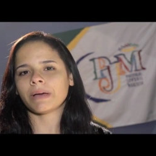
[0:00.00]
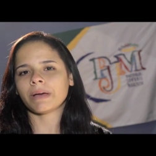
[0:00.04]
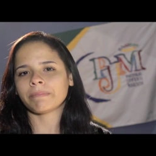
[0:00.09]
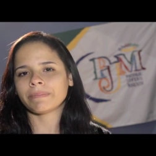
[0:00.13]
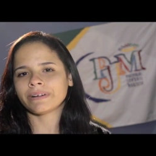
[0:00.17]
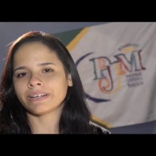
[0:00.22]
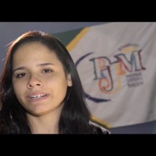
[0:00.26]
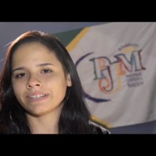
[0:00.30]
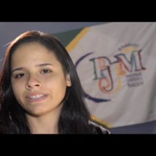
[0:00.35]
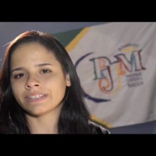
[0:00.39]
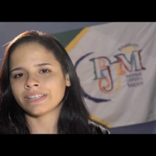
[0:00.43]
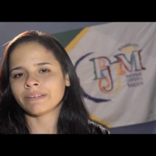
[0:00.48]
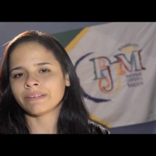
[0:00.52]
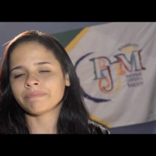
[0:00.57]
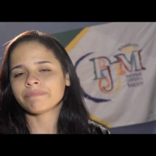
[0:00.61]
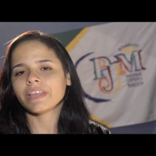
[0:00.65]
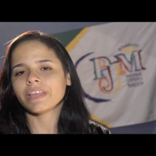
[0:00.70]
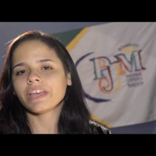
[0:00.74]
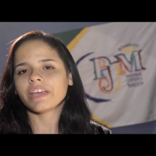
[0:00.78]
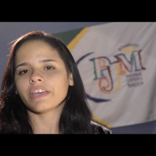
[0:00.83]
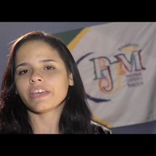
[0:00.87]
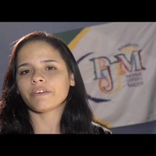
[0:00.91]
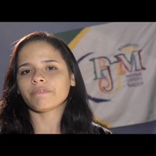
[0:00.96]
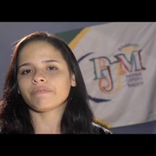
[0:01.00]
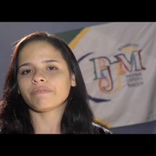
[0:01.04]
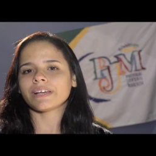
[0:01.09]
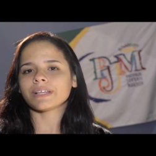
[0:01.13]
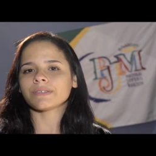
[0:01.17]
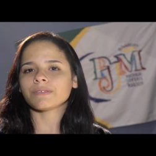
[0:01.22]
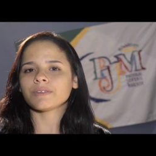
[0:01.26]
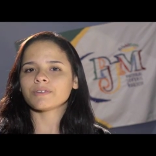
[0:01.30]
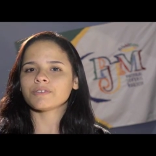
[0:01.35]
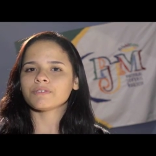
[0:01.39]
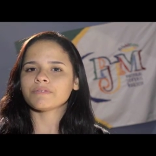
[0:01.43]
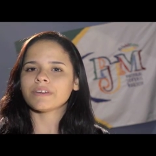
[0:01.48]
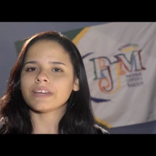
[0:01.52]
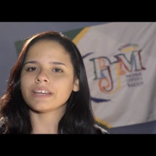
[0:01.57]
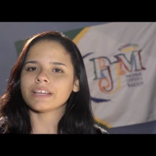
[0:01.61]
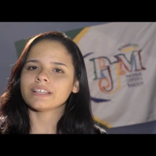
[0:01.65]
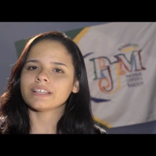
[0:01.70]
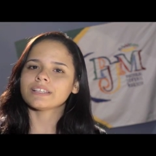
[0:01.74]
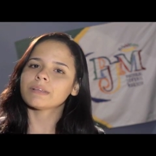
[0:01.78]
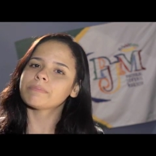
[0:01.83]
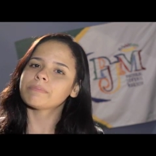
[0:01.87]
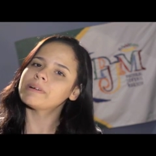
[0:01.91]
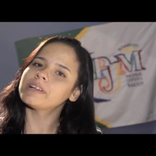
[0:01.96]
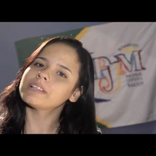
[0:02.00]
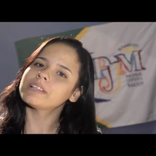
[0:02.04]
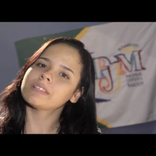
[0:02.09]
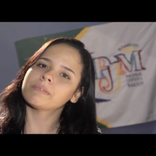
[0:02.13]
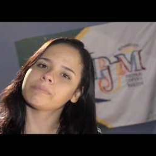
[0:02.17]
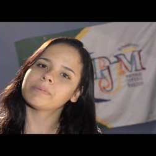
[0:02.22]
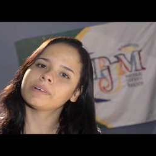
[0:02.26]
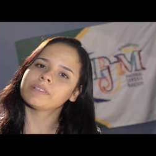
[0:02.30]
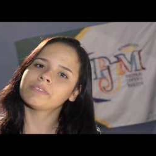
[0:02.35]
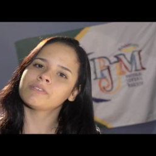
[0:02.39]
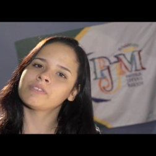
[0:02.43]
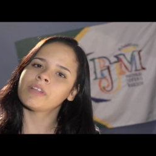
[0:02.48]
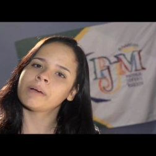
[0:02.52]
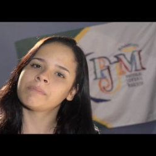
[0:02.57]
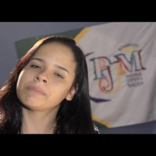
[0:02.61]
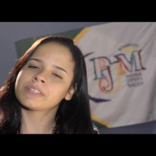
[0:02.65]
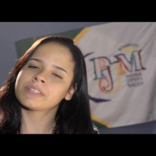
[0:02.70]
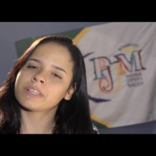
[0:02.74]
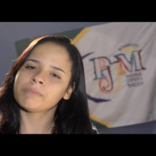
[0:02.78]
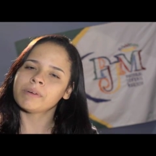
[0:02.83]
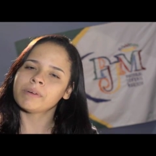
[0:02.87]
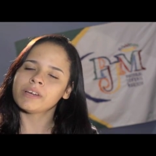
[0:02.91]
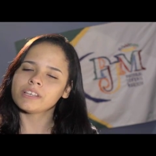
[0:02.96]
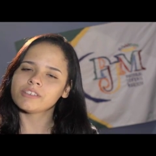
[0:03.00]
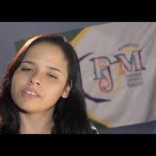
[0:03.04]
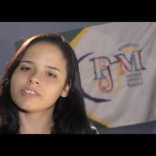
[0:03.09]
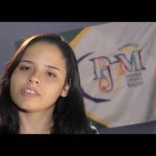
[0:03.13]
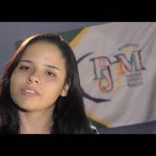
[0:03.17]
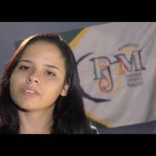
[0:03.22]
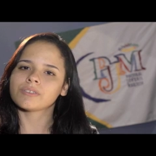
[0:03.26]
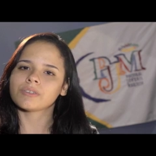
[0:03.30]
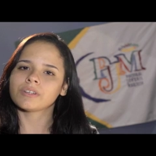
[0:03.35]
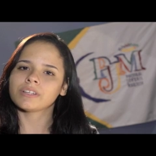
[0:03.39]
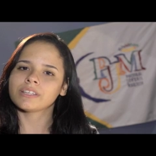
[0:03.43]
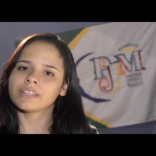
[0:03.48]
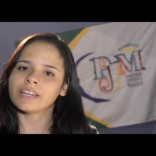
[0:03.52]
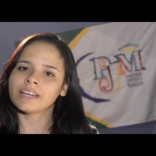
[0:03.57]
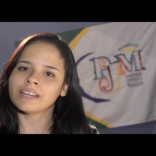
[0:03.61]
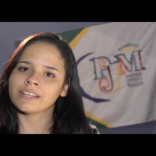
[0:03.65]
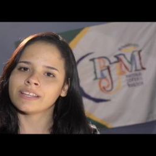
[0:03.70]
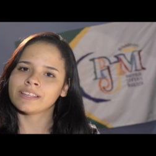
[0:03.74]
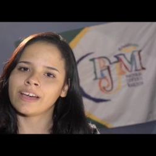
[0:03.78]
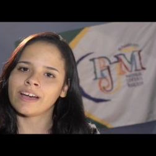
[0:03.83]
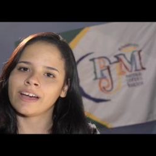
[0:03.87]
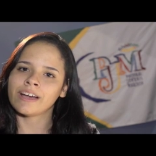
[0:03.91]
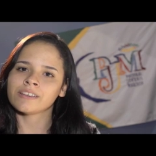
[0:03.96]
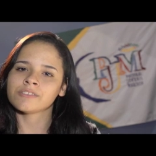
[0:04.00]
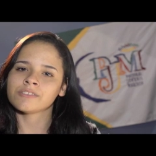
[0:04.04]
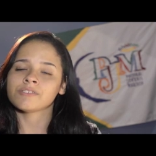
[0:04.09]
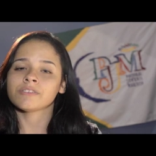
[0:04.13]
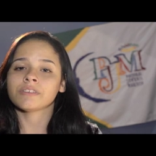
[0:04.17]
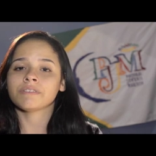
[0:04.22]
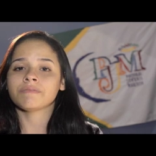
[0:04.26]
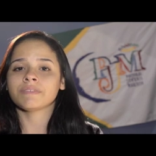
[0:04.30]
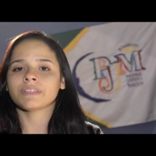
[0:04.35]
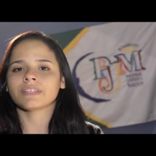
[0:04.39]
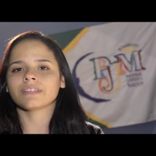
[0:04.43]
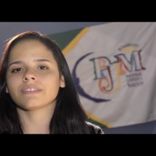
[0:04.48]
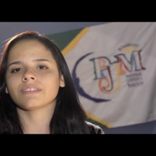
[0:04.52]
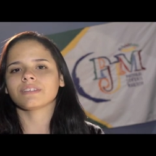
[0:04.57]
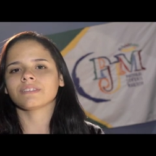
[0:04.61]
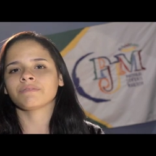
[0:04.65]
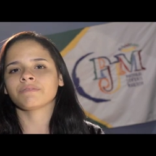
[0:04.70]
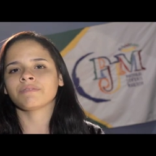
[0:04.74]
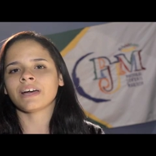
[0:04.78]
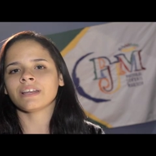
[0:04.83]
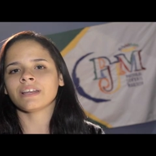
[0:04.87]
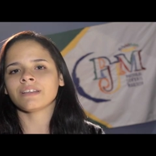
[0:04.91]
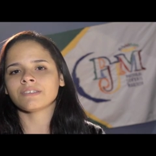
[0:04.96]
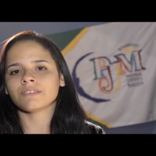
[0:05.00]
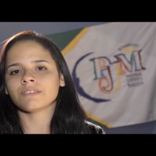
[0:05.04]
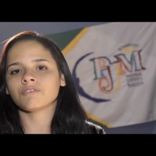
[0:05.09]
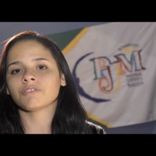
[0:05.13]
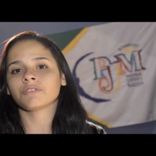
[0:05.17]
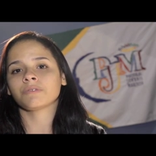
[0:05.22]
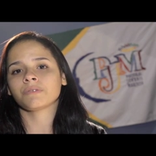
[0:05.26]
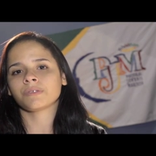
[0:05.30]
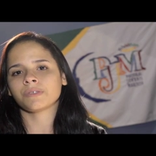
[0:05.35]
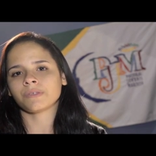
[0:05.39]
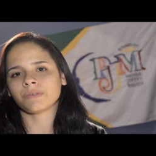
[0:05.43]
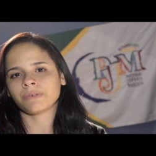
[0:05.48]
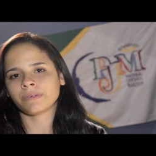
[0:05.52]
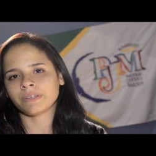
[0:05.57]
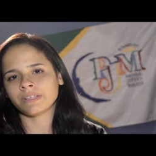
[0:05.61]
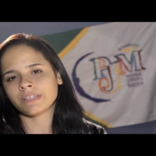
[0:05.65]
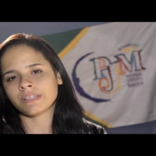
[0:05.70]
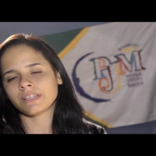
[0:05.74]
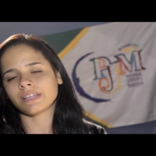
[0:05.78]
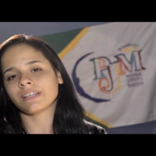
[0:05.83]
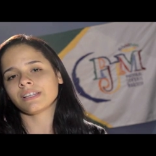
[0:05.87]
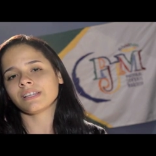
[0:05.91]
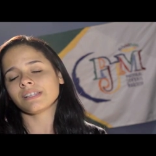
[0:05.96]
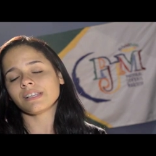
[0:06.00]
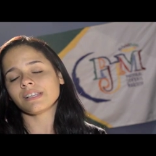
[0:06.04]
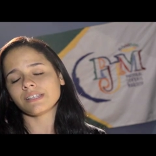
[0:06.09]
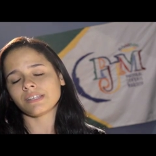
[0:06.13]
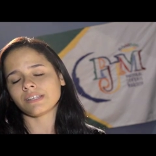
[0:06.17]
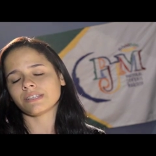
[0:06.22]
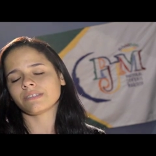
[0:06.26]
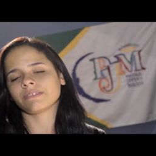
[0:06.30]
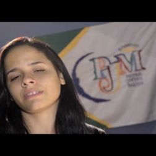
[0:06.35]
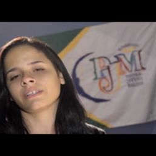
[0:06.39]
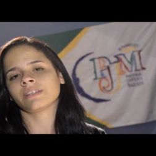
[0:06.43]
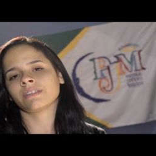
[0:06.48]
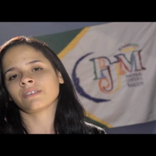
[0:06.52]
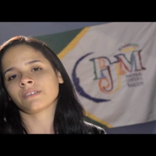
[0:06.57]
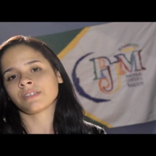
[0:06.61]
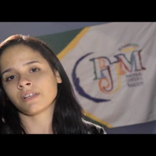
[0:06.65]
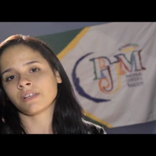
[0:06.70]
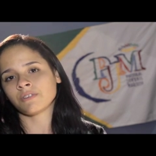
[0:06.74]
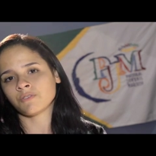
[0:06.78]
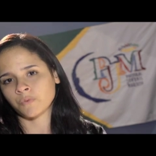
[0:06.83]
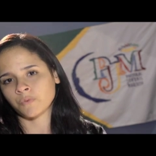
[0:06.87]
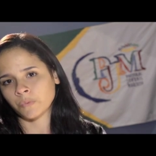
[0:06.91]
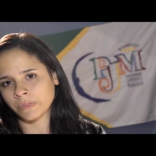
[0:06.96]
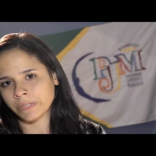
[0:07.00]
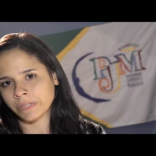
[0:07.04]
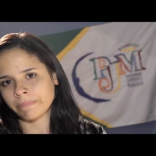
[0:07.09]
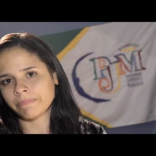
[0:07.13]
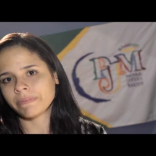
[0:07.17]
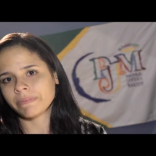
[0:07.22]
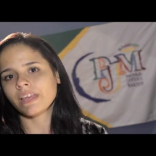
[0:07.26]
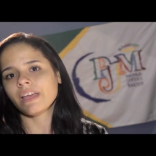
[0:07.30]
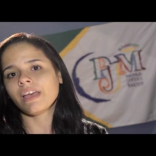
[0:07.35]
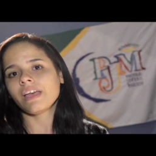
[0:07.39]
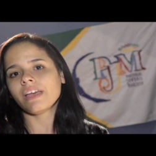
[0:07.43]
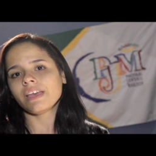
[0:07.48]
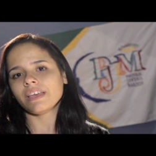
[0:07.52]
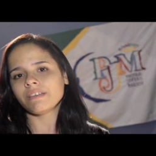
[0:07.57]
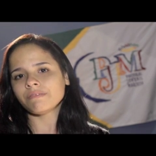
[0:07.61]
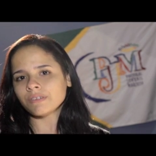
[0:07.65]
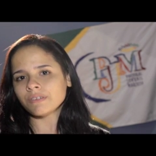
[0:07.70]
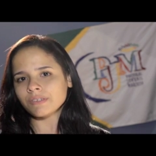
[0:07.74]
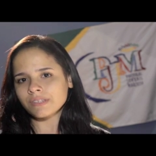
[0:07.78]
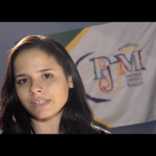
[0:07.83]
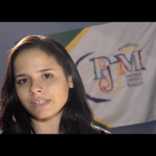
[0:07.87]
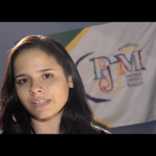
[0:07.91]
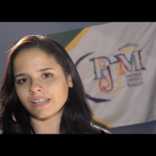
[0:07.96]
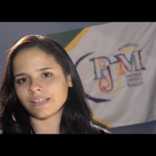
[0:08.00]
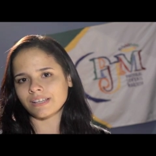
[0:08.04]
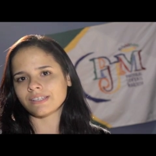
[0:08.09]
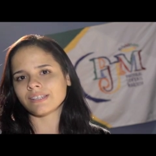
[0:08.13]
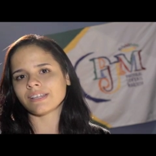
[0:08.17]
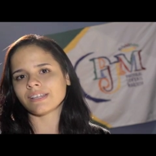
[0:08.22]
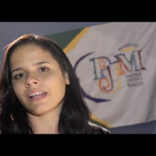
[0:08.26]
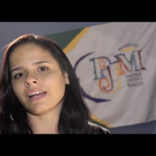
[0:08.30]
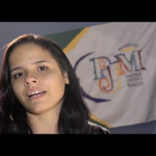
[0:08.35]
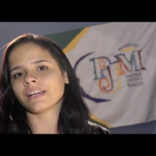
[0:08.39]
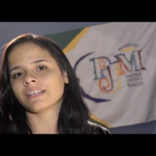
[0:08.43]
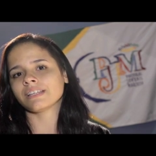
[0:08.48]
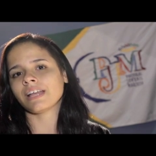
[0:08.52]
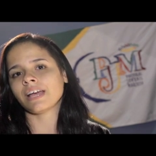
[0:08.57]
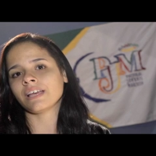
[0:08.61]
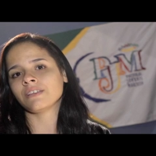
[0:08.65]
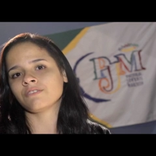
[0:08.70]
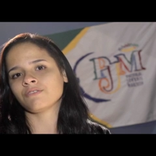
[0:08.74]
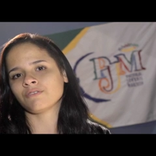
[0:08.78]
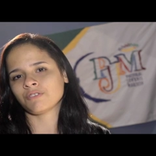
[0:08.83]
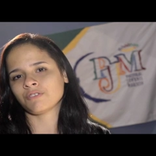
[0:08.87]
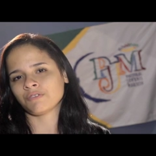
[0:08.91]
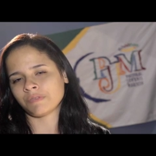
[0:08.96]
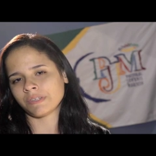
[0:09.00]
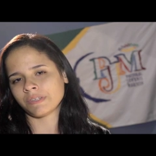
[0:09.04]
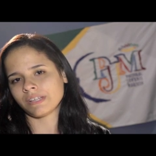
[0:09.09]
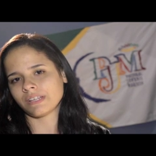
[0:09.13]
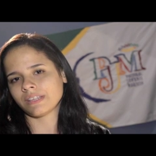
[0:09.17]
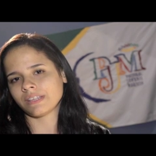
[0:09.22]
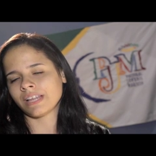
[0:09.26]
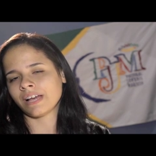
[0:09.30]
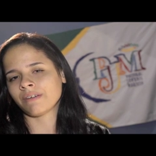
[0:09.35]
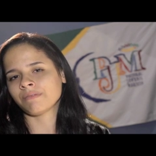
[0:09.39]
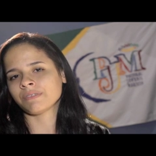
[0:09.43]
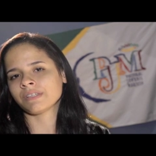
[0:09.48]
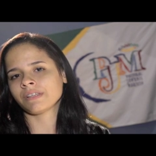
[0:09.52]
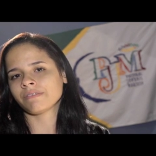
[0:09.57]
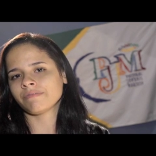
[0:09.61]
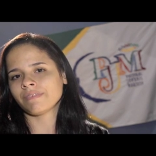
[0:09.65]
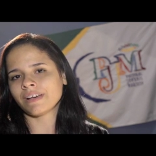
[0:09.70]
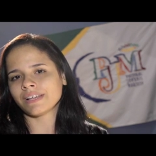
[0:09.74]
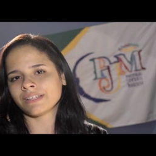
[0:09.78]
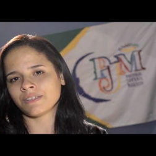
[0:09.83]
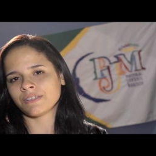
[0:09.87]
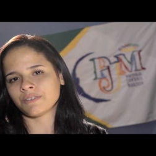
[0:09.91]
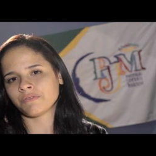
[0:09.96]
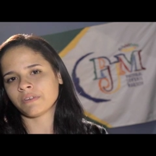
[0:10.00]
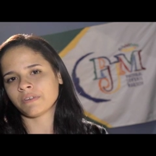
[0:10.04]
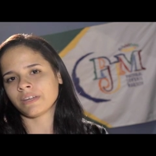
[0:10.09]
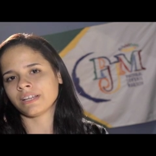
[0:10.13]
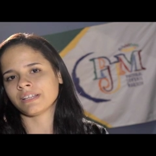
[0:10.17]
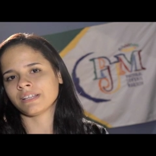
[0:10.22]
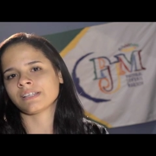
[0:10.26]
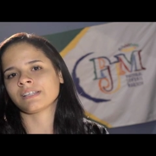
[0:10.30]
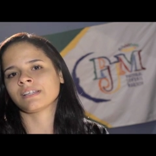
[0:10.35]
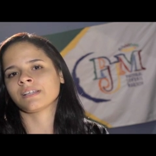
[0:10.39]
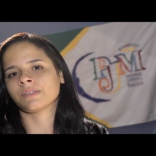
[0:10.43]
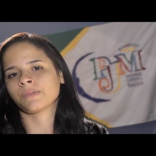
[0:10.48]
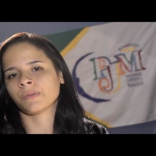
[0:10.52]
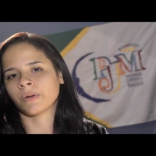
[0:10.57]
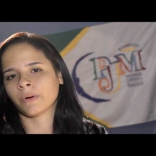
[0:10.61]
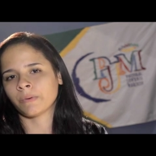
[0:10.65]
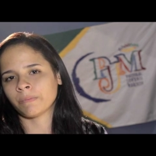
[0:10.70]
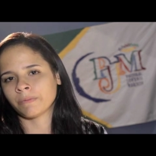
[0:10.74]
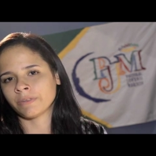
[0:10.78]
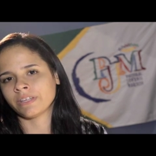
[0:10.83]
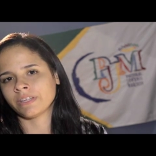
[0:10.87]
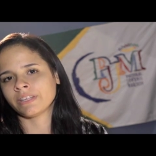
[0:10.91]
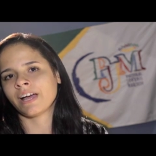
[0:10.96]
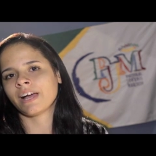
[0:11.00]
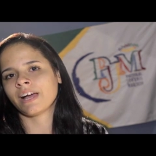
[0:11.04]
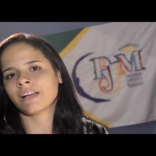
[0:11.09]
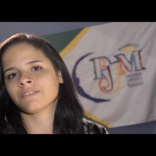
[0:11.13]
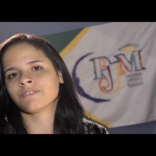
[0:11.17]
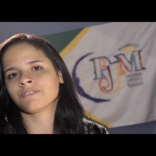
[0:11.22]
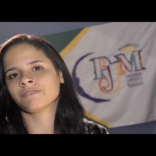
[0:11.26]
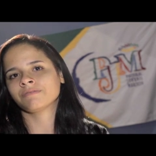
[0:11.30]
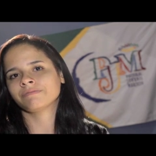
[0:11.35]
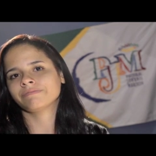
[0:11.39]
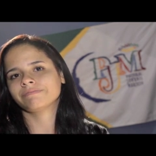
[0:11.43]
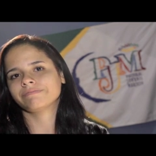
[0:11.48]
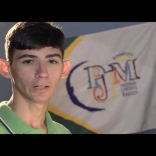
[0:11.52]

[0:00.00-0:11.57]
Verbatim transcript: é Amanda. Eu faço a diferença participando da Missão Marista de Solidariedade e visitando várias instituições que necessitam da nossa ajuda. E você, será que daí de onde você está, você faz a diferença na sua comunidade?